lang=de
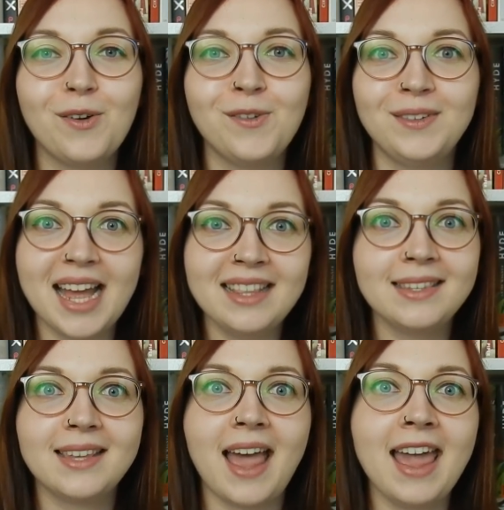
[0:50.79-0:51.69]
und dann
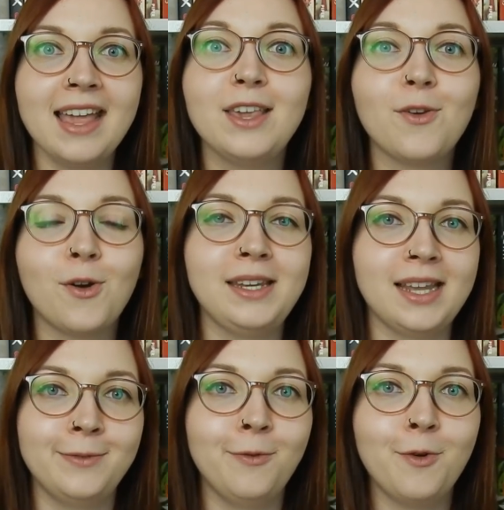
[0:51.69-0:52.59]
zeige ich euch
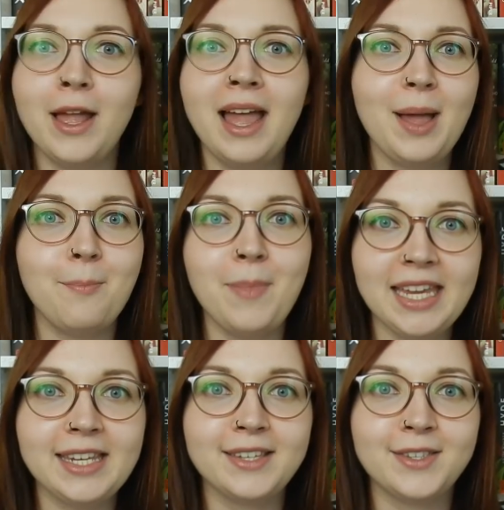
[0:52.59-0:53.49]
das wohl
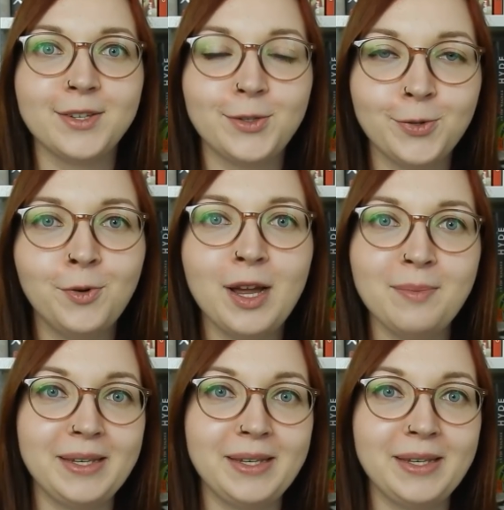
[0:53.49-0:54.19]
mächtigste Tool,